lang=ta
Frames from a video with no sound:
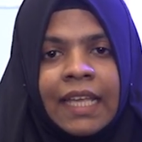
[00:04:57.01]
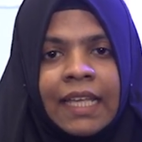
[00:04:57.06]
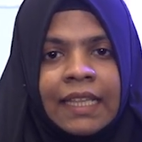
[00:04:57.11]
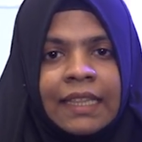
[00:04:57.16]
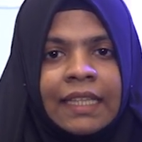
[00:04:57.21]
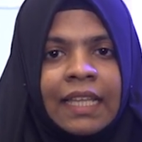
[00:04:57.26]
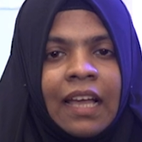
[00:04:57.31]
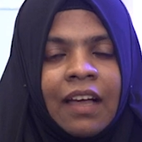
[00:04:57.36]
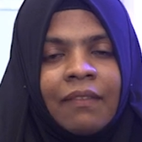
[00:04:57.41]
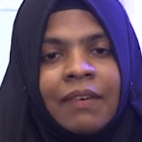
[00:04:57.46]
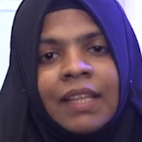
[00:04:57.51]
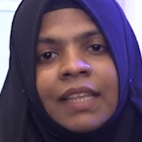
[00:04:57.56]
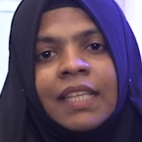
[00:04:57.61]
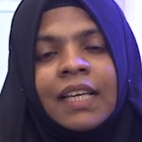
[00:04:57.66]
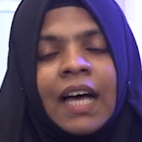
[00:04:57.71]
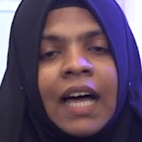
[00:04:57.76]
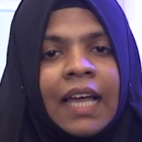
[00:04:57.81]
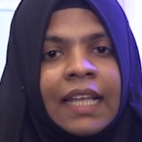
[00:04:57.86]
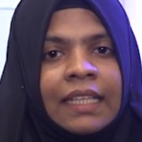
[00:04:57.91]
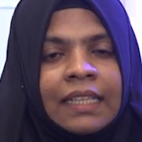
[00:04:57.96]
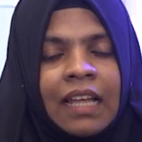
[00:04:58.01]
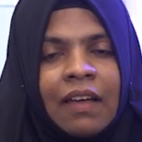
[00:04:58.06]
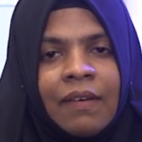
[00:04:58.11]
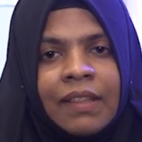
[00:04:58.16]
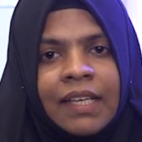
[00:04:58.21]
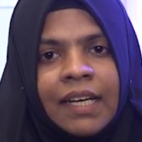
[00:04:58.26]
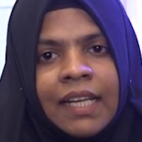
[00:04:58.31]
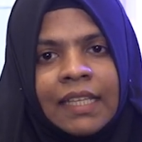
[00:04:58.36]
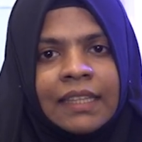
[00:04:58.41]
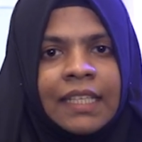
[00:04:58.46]
இந்தியா வந்து
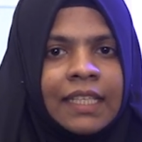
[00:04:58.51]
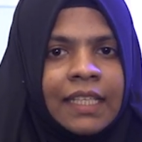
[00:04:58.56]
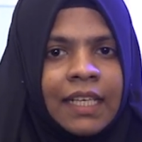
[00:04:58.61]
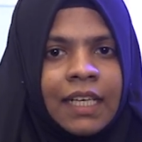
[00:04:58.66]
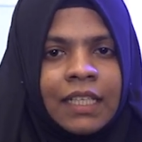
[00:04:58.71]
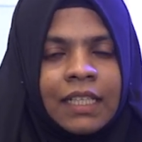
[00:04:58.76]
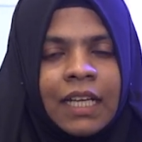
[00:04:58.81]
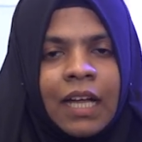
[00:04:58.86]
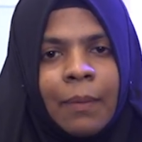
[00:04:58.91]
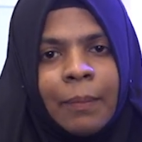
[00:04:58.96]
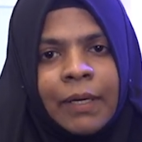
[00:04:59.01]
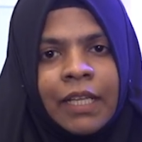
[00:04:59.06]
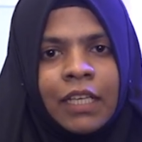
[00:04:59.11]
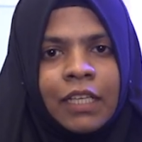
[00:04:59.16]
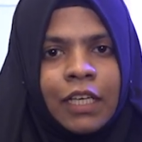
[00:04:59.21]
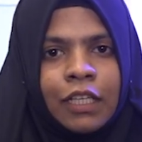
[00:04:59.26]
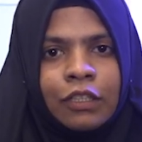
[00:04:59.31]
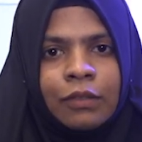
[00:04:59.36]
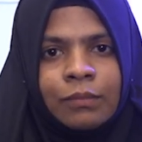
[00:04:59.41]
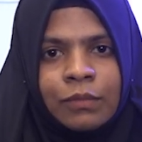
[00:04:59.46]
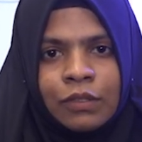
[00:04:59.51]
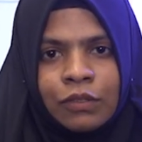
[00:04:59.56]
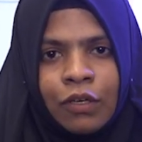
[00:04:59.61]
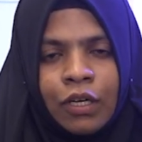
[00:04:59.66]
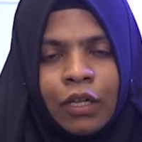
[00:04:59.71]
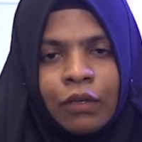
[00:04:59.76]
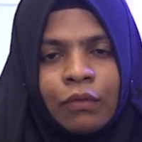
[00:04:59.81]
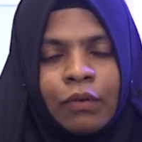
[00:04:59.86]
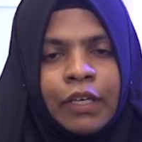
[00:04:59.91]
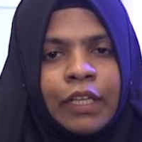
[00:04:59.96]
ஐந்தாவது இடத்துல இருக்கு அப்படிங்கிறதும்
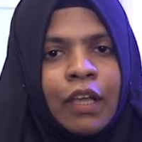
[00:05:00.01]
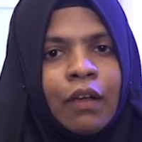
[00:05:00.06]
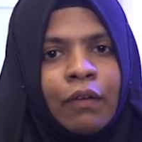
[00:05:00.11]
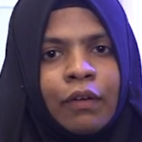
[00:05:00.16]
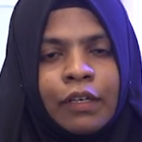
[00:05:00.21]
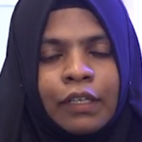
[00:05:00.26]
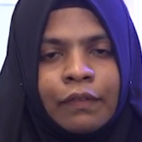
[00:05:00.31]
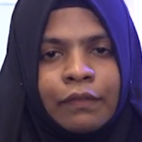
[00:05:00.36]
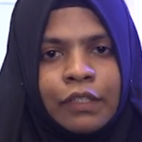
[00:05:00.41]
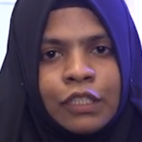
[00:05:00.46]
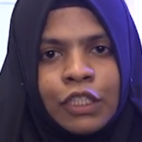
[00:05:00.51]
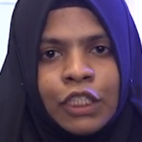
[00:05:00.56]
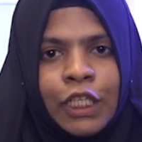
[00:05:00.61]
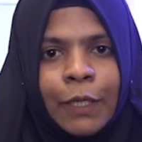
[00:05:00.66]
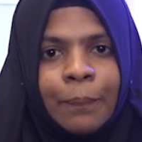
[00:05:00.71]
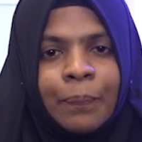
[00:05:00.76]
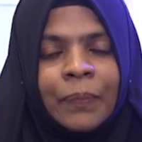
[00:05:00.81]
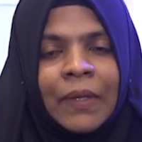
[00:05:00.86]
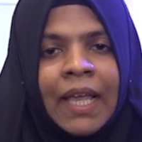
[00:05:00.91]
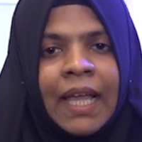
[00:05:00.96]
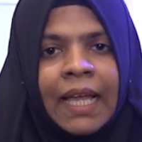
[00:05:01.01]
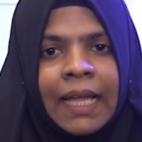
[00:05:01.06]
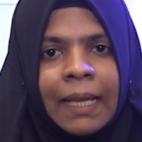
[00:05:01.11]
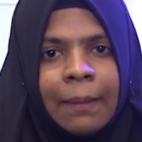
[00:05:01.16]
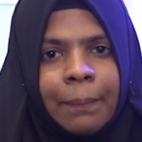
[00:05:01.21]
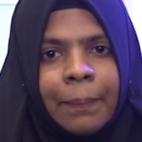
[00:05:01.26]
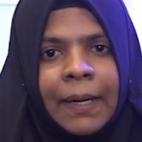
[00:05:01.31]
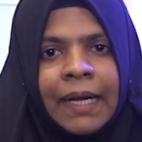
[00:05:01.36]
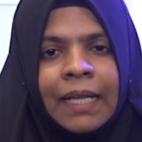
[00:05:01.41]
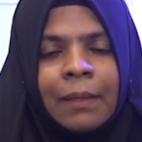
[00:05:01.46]
சொல்லக்கூடிய ஒரு விஷயம்
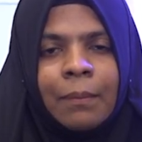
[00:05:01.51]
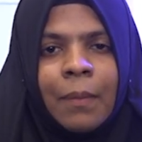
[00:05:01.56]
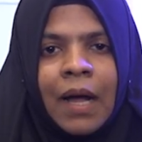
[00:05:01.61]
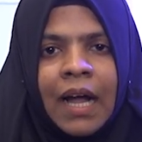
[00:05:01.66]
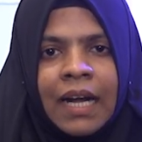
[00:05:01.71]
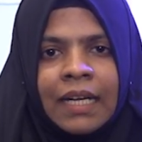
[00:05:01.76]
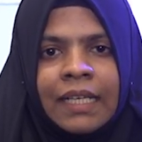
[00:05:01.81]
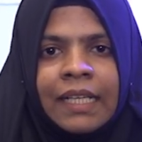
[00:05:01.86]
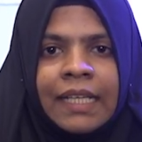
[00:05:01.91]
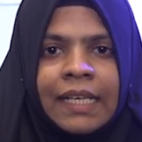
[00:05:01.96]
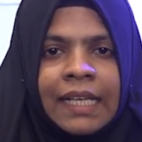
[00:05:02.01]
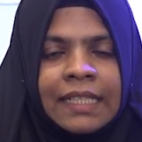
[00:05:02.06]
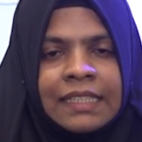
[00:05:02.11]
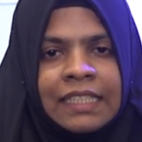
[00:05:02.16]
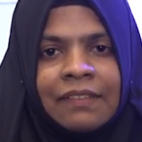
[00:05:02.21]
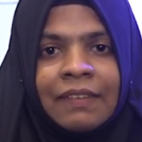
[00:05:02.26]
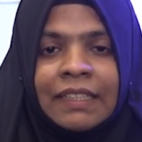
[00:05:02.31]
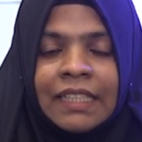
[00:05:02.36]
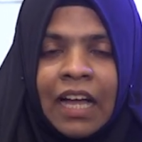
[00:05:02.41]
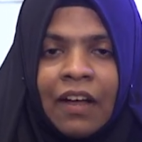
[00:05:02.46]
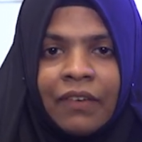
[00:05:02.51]
இப்படி மாட்டிறைச்சி வந்து